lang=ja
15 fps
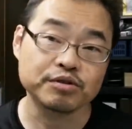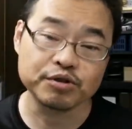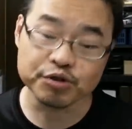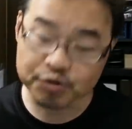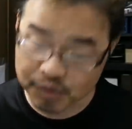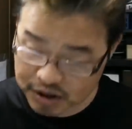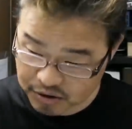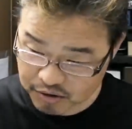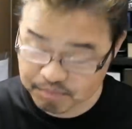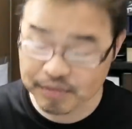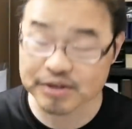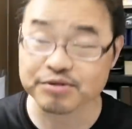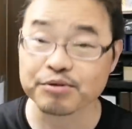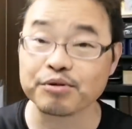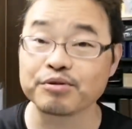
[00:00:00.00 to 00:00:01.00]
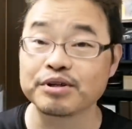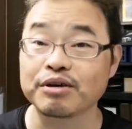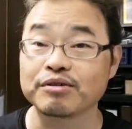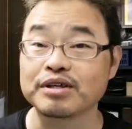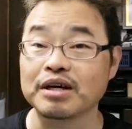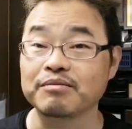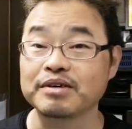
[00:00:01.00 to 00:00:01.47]
夢のパソコン
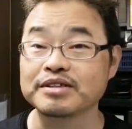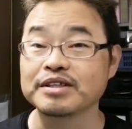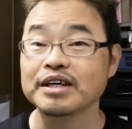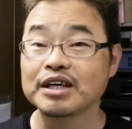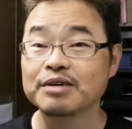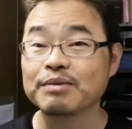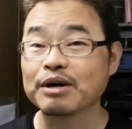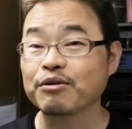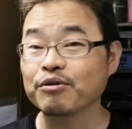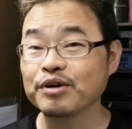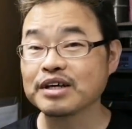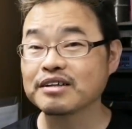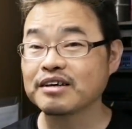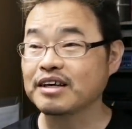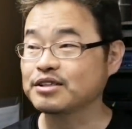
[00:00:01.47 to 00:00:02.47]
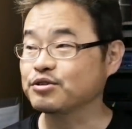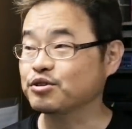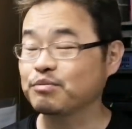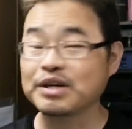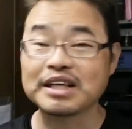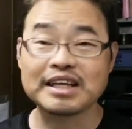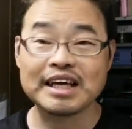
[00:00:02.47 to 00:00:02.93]
でございます。まあ、このあたりはちょっ
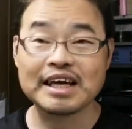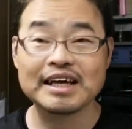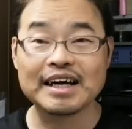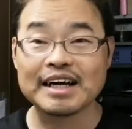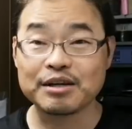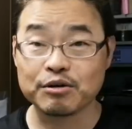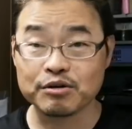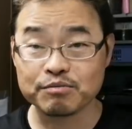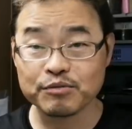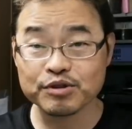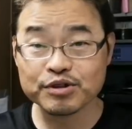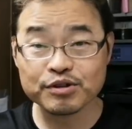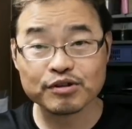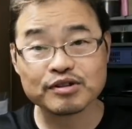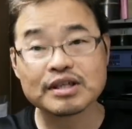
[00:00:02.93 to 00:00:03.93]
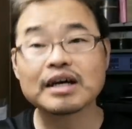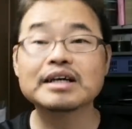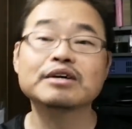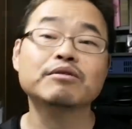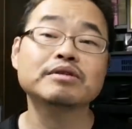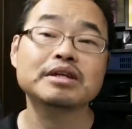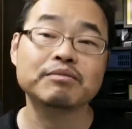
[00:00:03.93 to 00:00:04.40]
とまだね、あの、もうちょっと
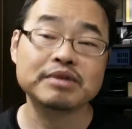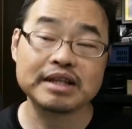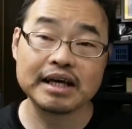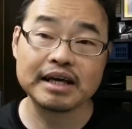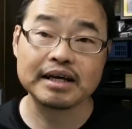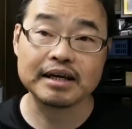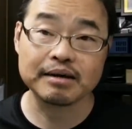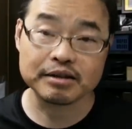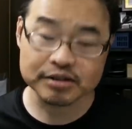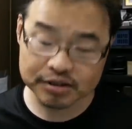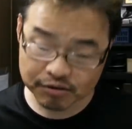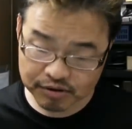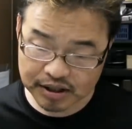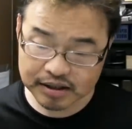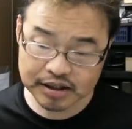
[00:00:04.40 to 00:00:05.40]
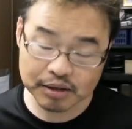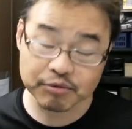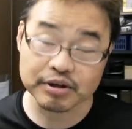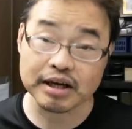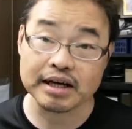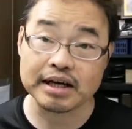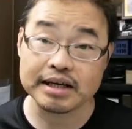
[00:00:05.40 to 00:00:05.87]
使い込んでみて、あの、使用感
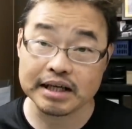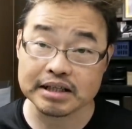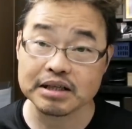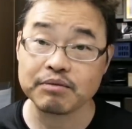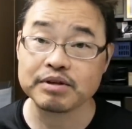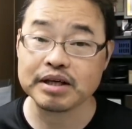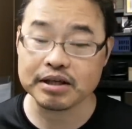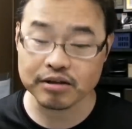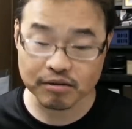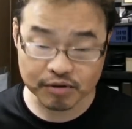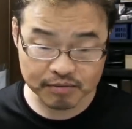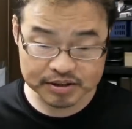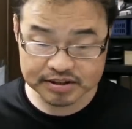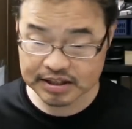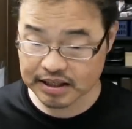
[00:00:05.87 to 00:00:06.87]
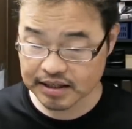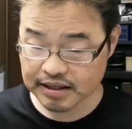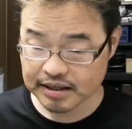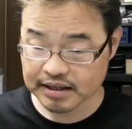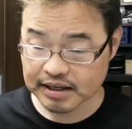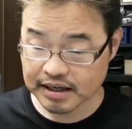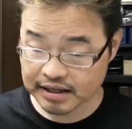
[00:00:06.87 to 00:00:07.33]
レビューなんかやってみたいと思いますね。
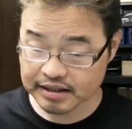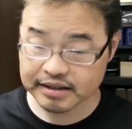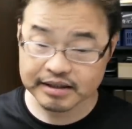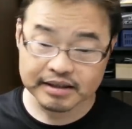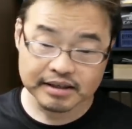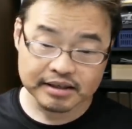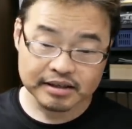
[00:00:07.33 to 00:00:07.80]
はい。